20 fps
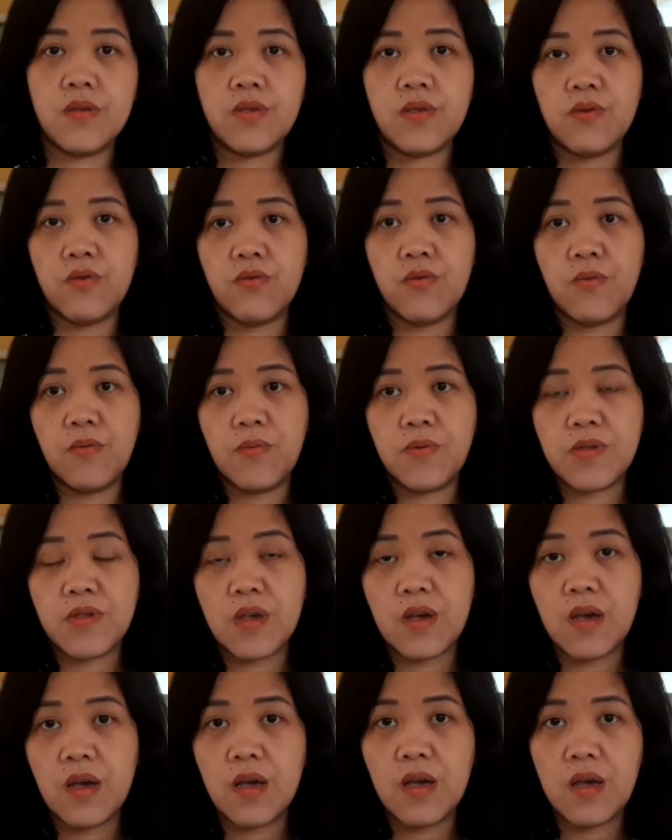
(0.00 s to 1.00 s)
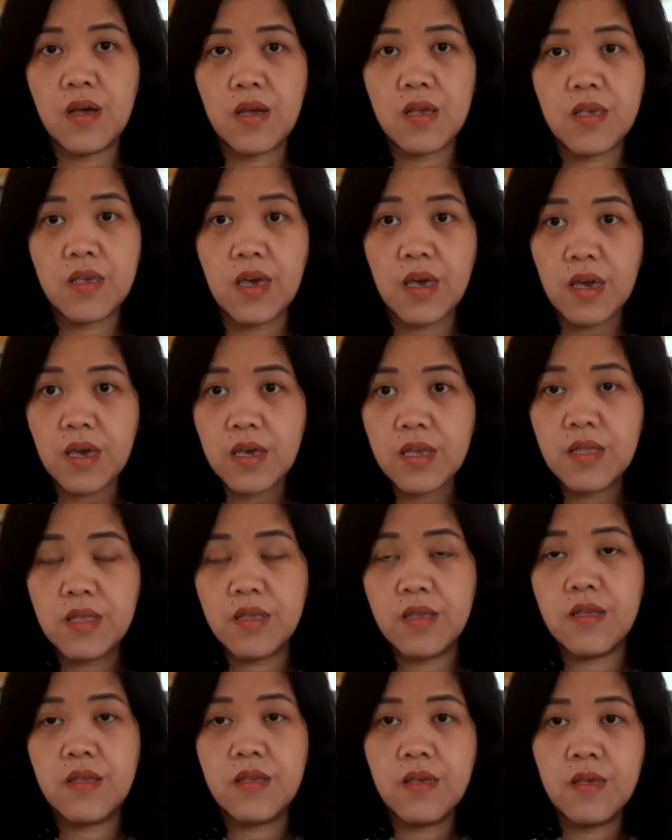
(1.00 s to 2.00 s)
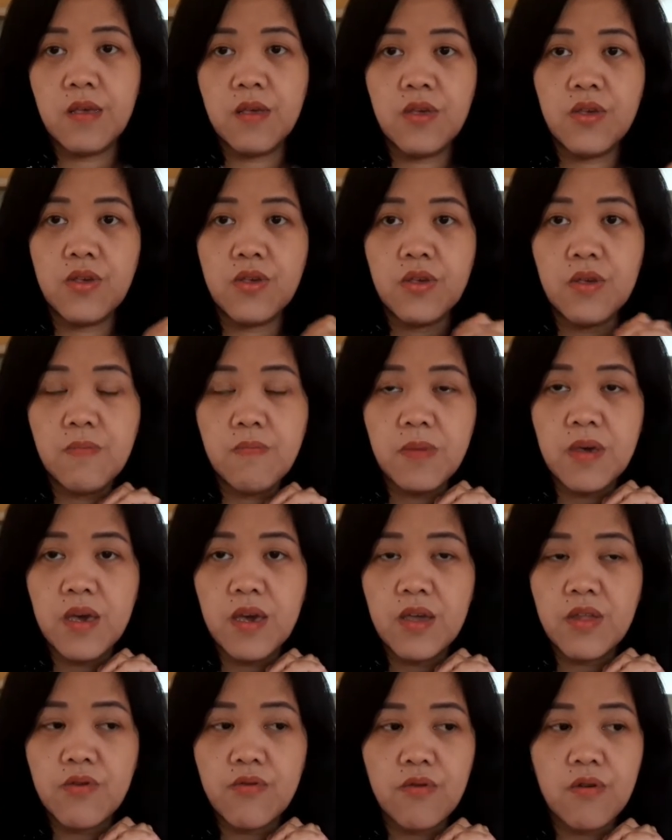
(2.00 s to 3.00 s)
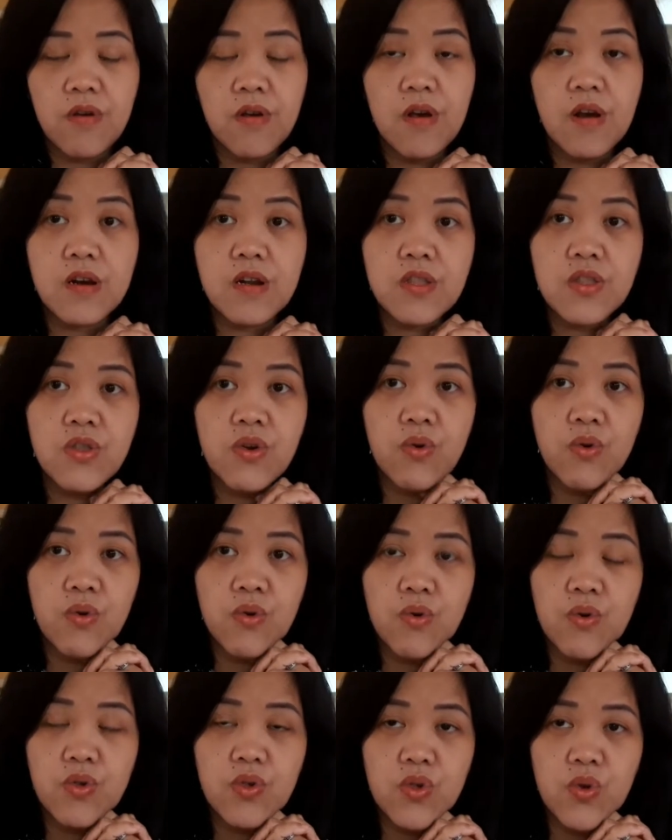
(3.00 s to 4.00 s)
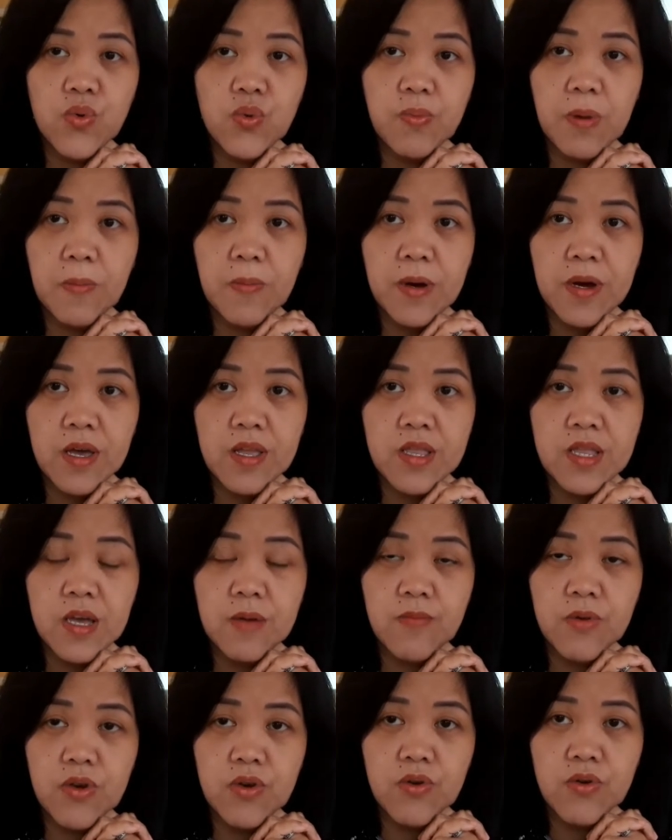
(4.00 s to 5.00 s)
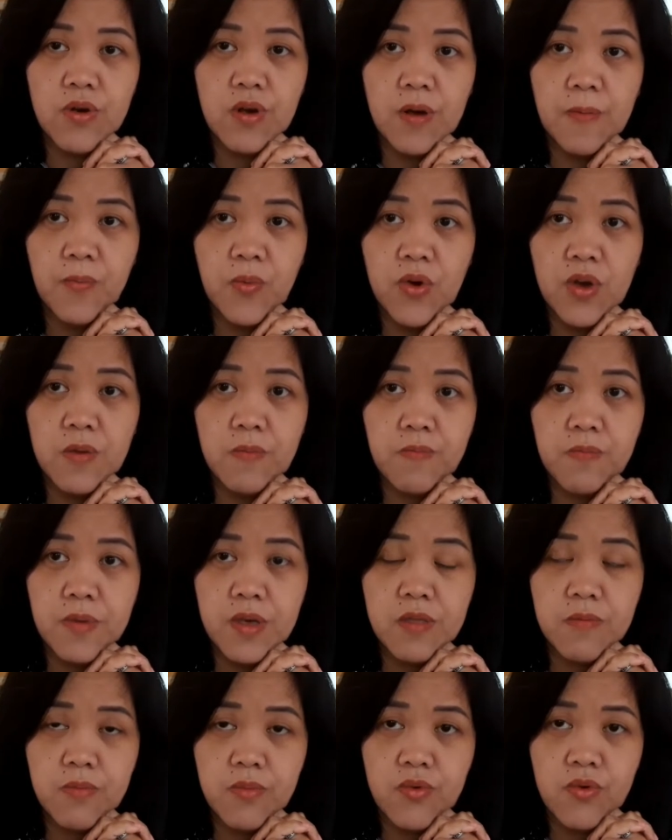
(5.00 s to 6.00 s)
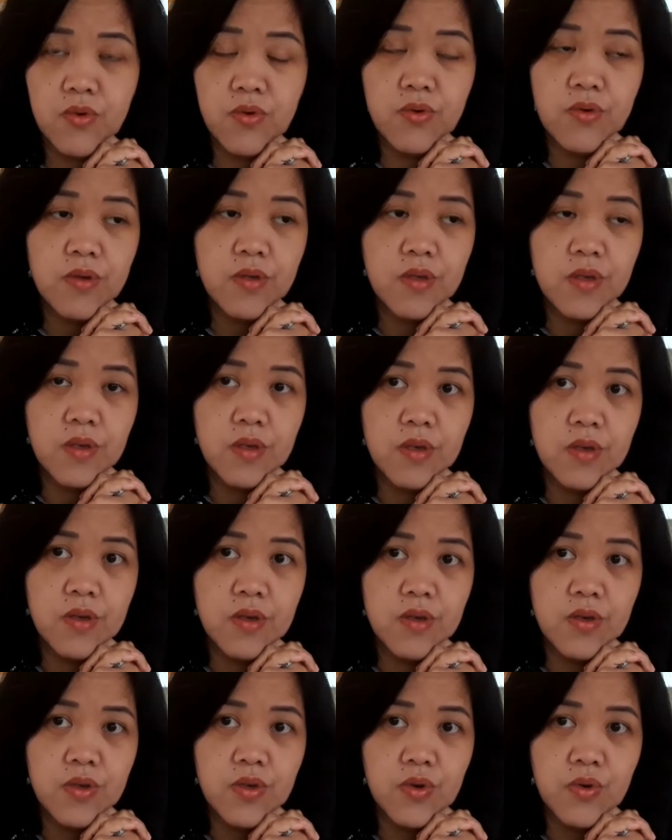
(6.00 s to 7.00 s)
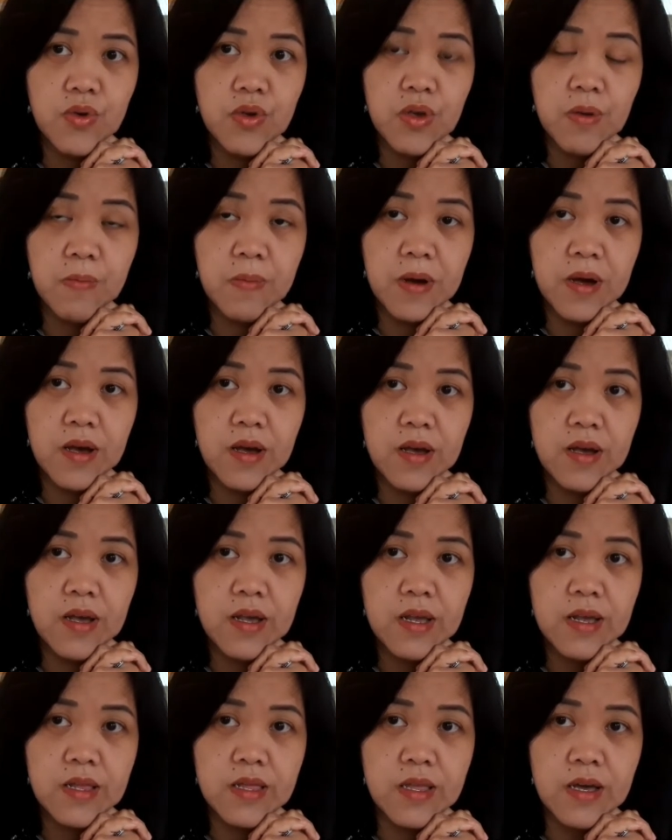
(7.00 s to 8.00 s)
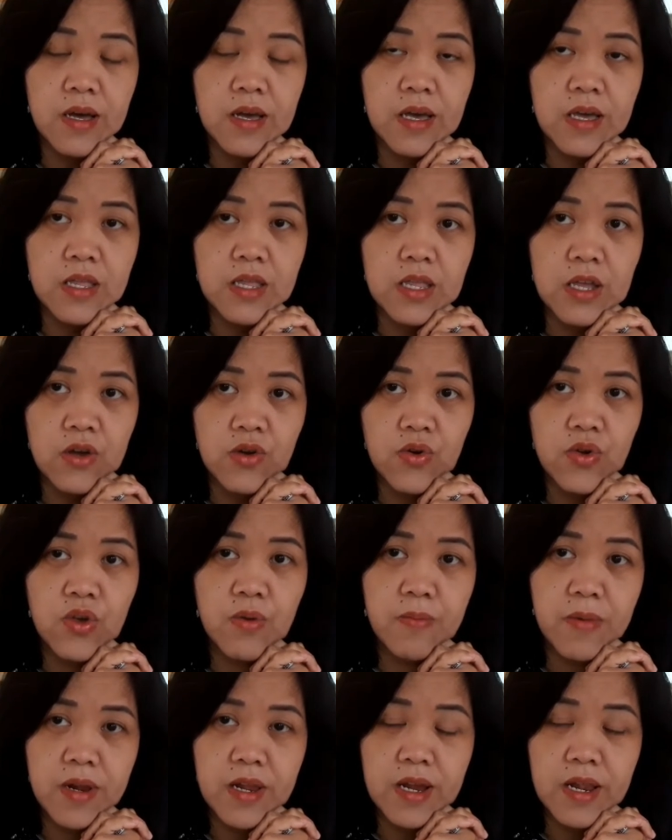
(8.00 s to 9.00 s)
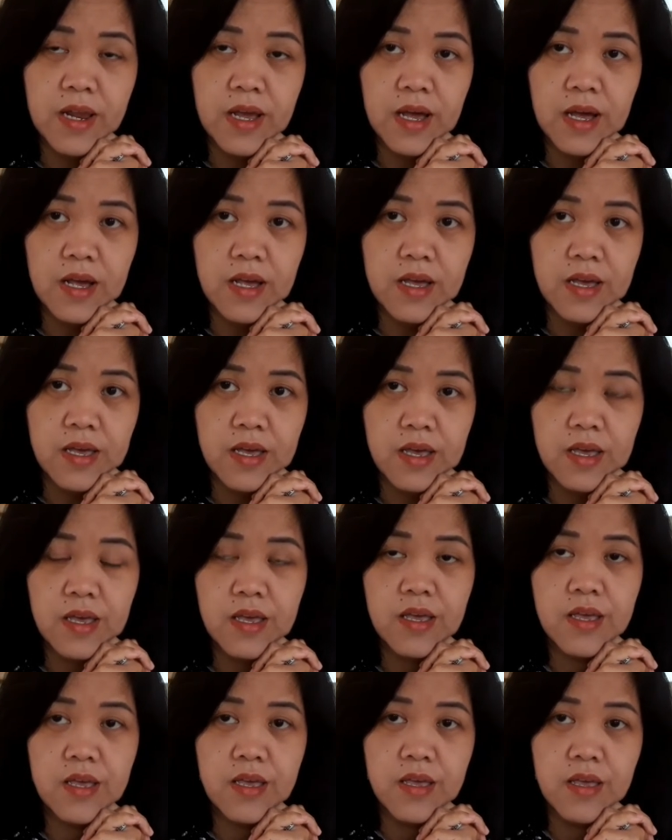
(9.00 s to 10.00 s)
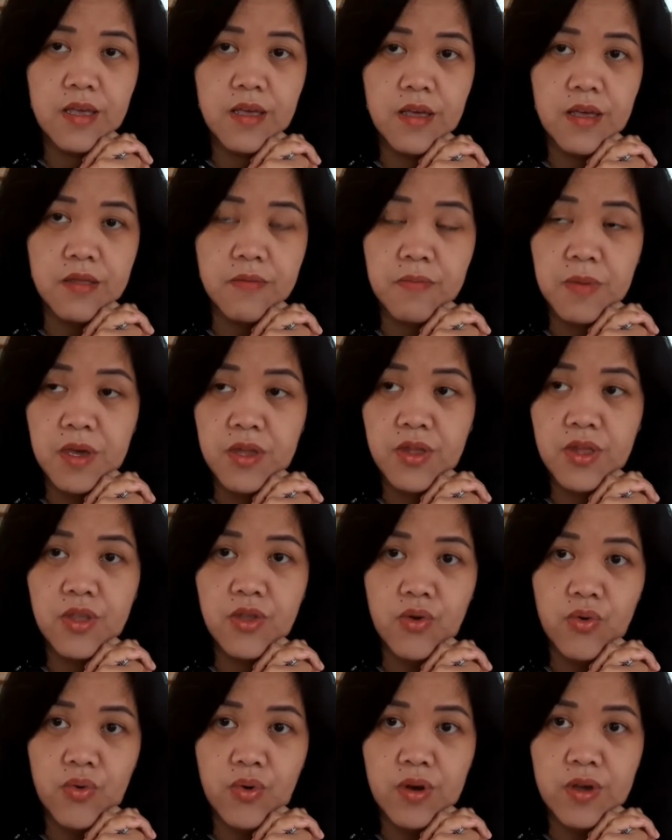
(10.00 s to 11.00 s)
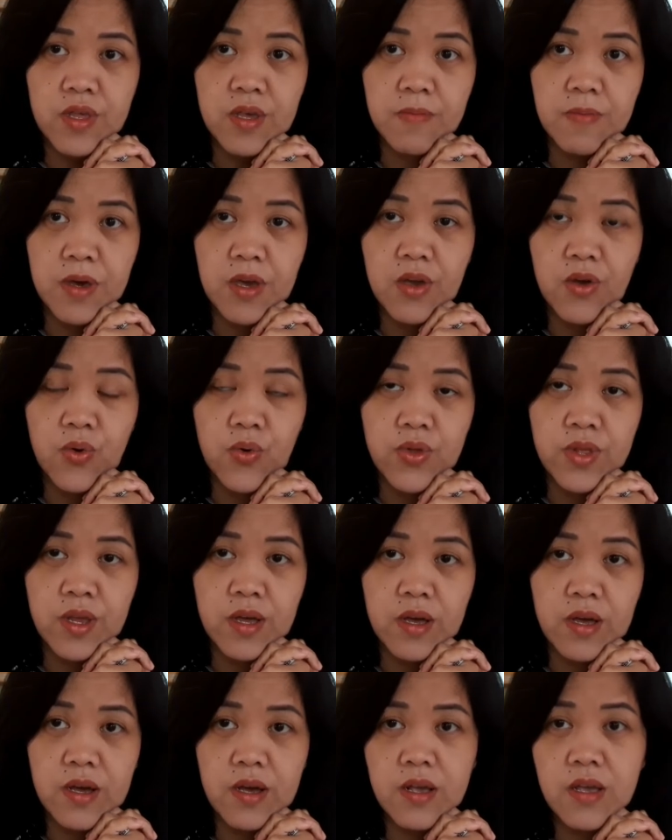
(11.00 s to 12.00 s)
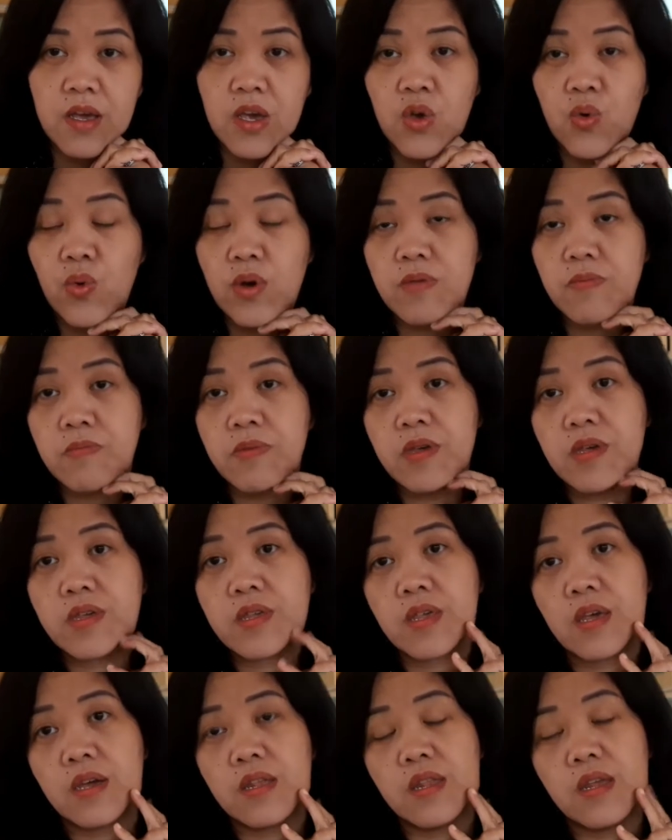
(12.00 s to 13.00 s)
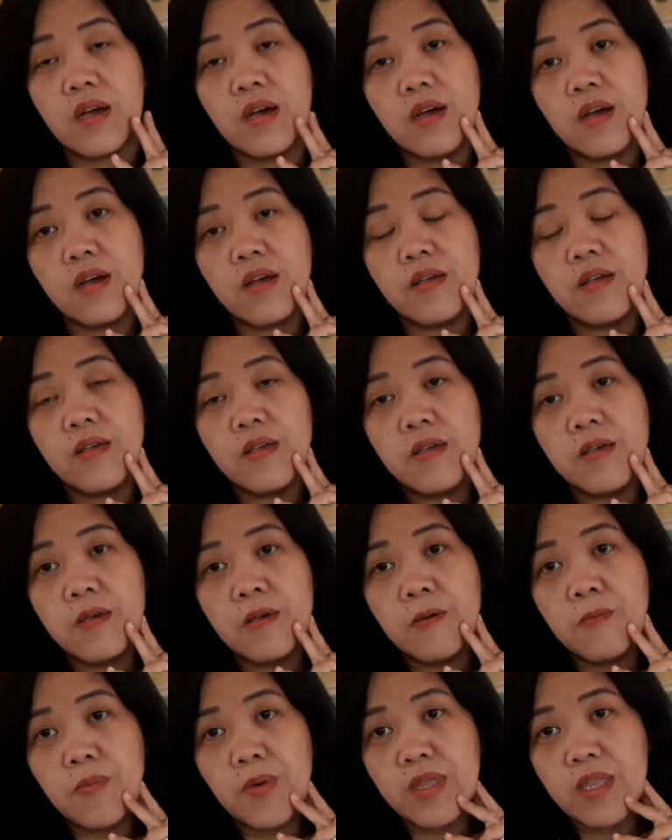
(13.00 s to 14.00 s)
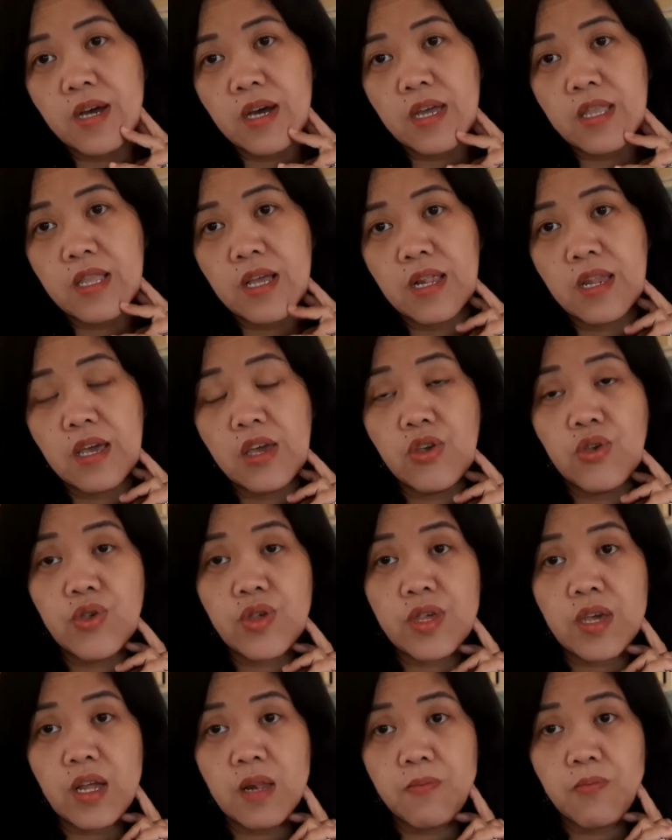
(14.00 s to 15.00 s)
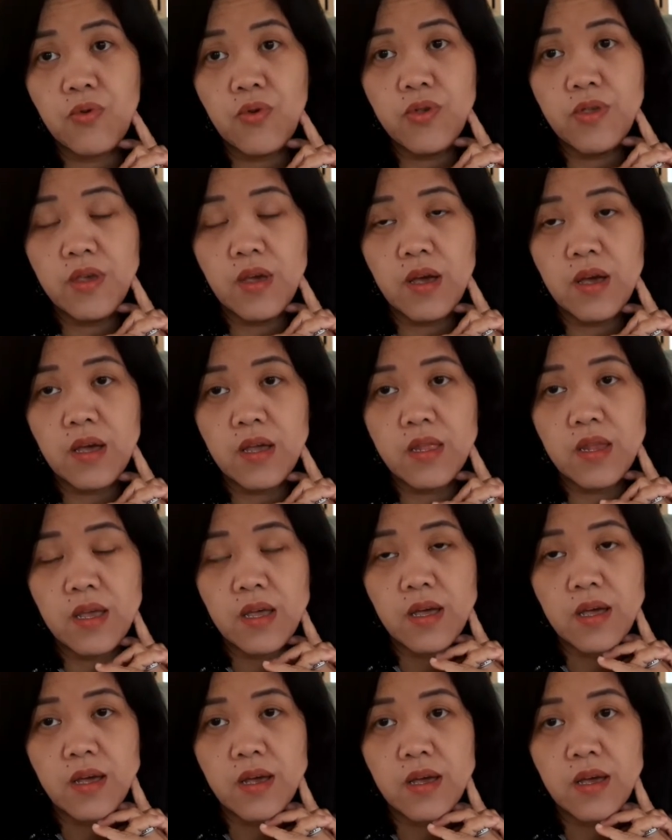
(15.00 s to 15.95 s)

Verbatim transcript: So, sa gate, mayroong guard doon. So, papakita mo yung appointment mo. So, iba, nakikita ko yung mga lalaki. Meron din akong kasabay ko na K1 visa na pinakitala yung cellphone niya na